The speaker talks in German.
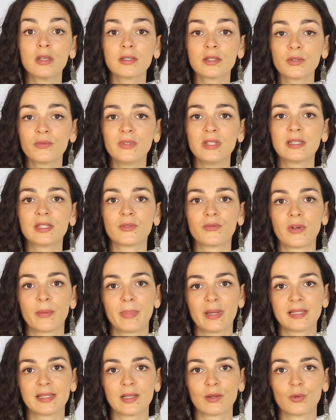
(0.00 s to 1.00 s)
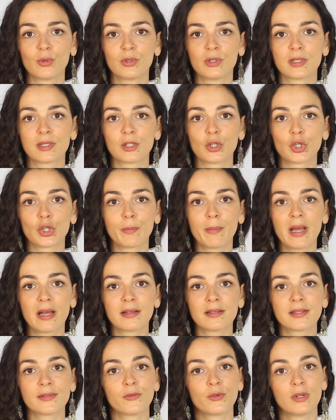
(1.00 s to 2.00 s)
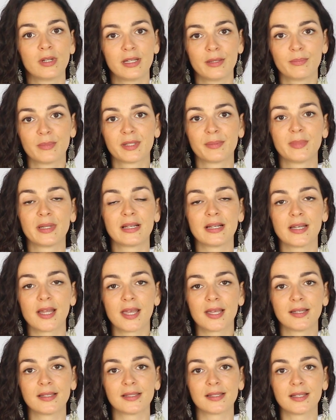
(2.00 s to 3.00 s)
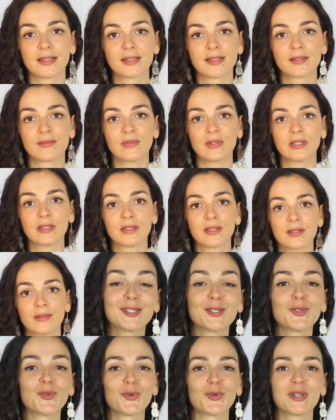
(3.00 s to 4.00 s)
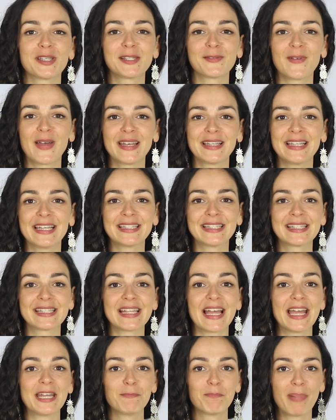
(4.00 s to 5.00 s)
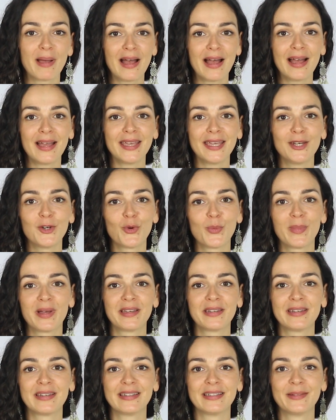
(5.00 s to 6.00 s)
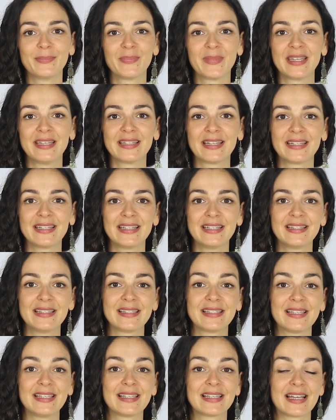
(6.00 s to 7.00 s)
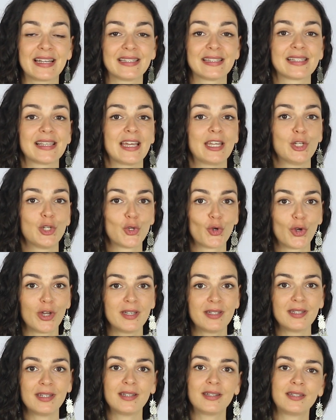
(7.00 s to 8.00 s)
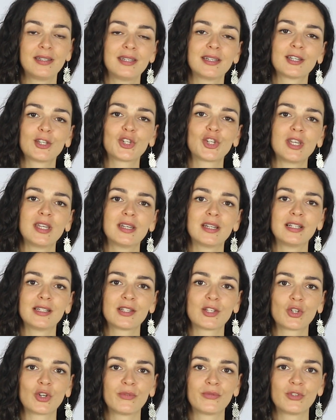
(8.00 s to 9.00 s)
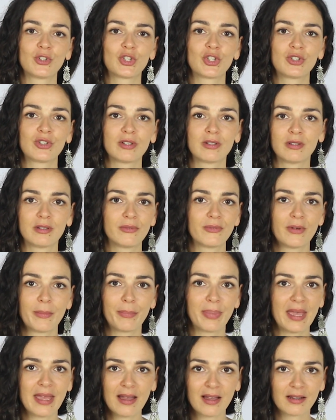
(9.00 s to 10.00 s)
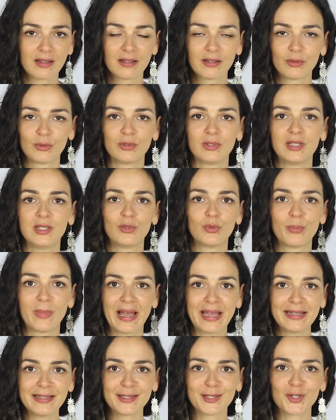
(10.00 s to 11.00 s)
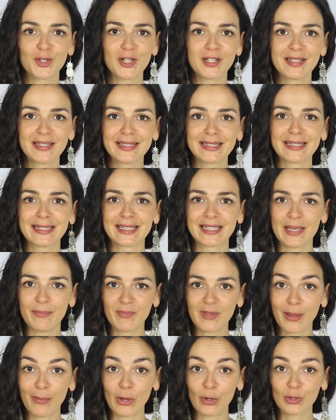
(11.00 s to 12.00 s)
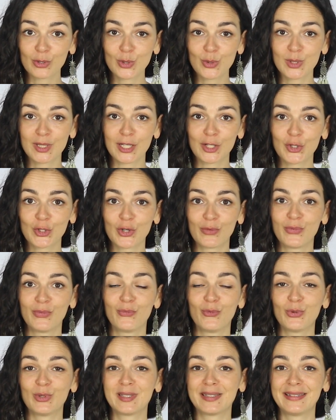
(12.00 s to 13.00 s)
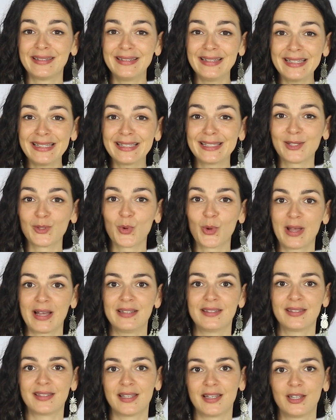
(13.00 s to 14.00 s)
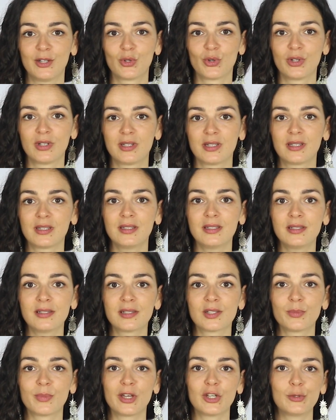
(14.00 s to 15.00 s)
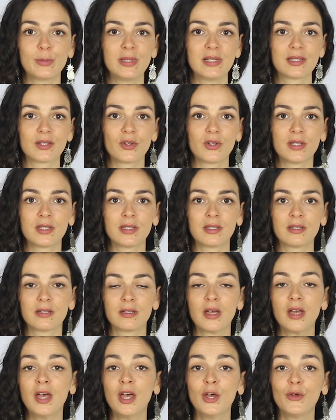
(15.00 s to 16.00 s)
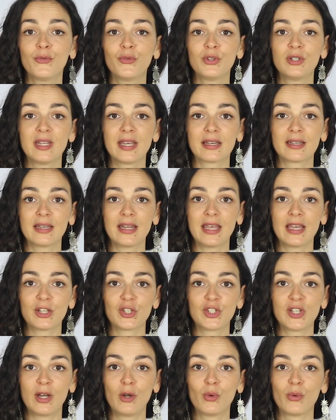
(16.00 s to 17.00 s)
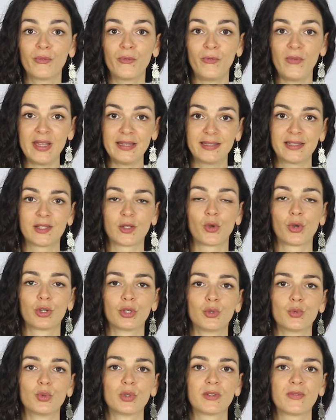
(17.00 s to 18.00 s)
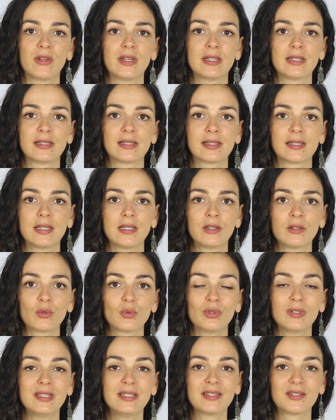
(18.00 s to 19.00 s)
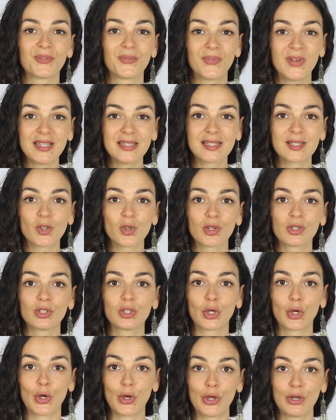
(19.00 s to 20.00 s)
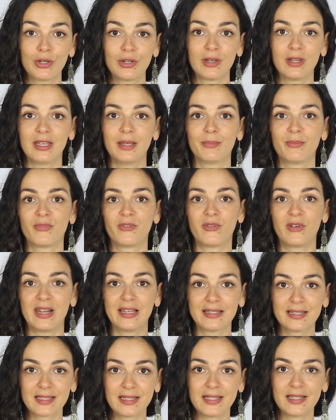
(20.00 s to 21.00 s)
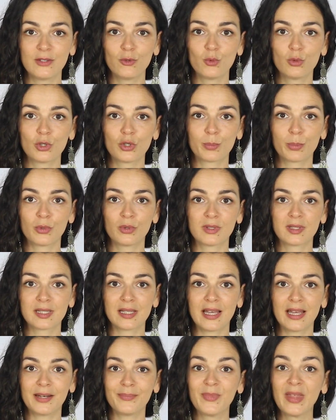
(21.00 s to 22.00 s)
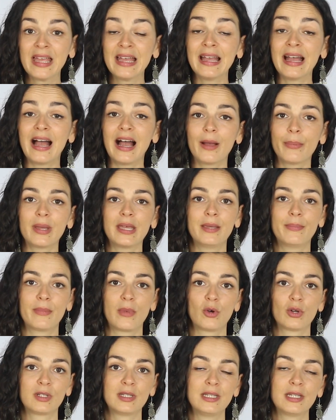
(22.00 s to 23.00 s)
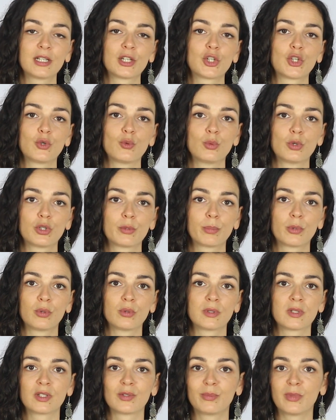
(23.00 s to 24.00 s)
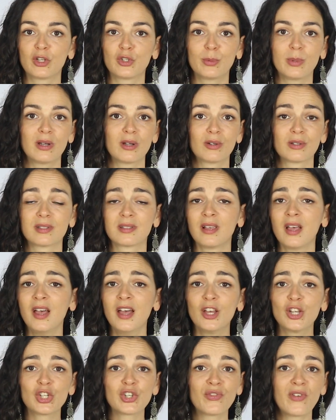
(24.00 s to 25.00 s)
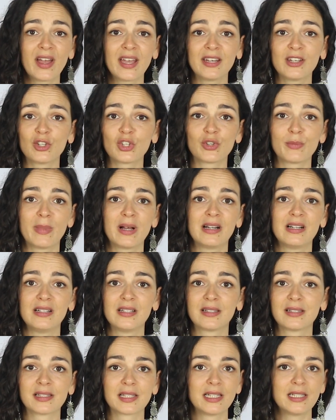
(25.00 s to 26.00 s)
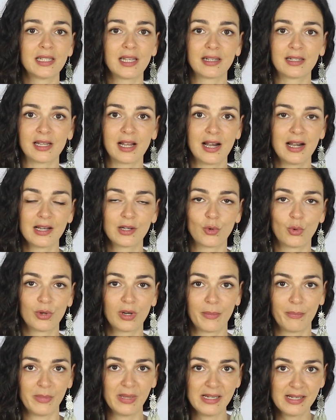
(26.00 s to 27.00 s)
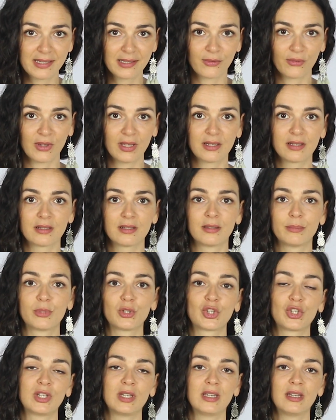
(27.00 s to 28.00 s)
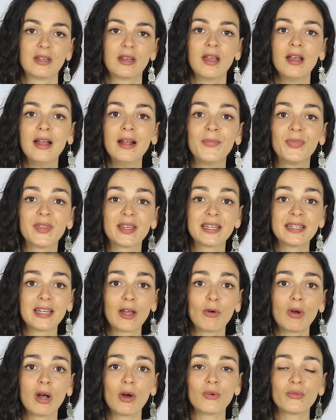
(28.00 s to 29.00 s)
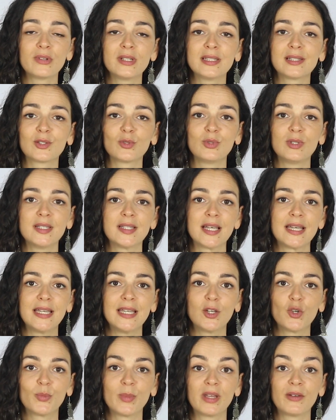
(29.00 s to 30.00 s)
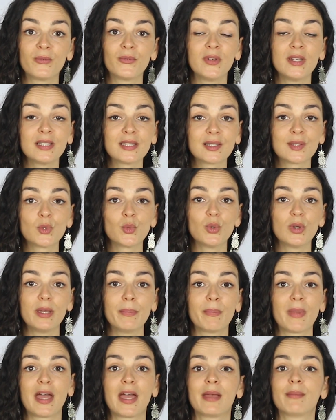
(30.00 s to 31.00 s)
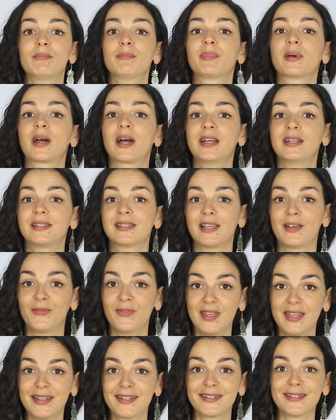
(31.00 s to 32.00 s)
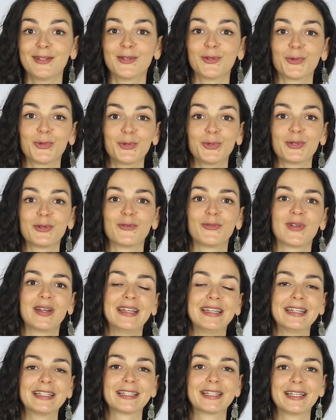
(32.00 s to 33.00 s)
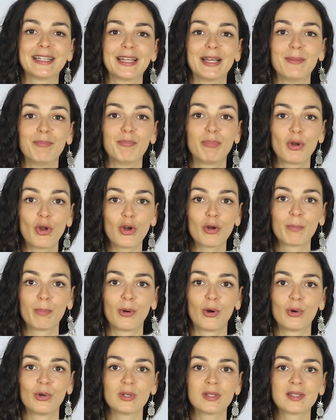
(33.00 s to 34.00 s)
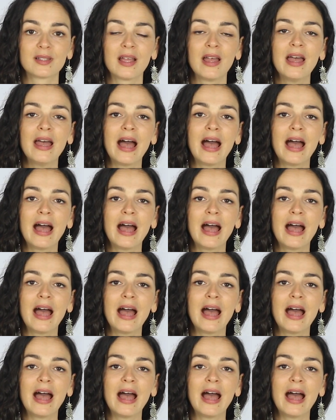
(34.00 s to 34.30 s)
sowie zur Verbesserung des Geschmacks von Lebensmitteln eingesetzt wird. So, das waren jetzt ein paar E-Nummern, ähm, hinter denen sich ganz eindeutig tierische Inhaltsstoffe äh, verbergen und die du meiden solltest. Es gibt aber auch Zusatzstoffe, wo es nicht so ganz eindeutig ist, zum Beispiel solche, für deren Herstellung Fettsäuren notwendig sind. Und diese Fettsäuren können eben pflanzlichen Ursprungs sein aber eben auch tierischen Ursprungs, zum Beispiel aus Schweineschmalz, Rindertalg oder Milchfett äh, bestehen. Eine genaue Auflistung dieser E-Nummern findest du in meinem bereits erwähnten und unten verlinkten ähm, Blogpost.